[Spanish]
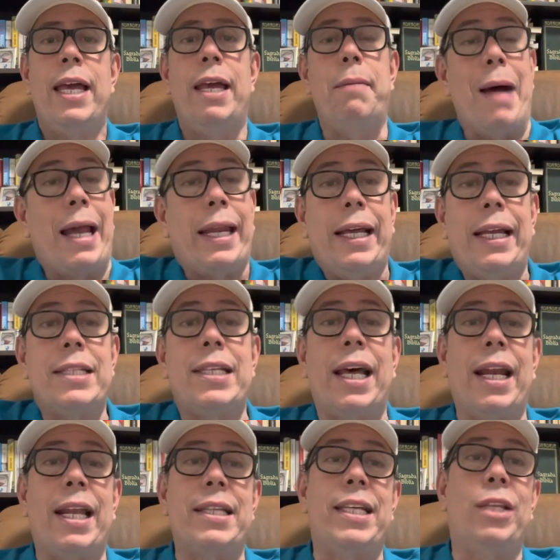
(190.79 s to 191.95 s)
eh, va a regresar a
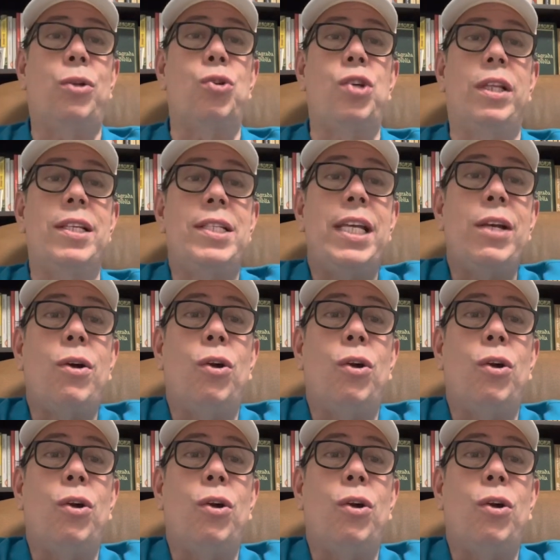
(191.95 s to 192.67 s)
las 185,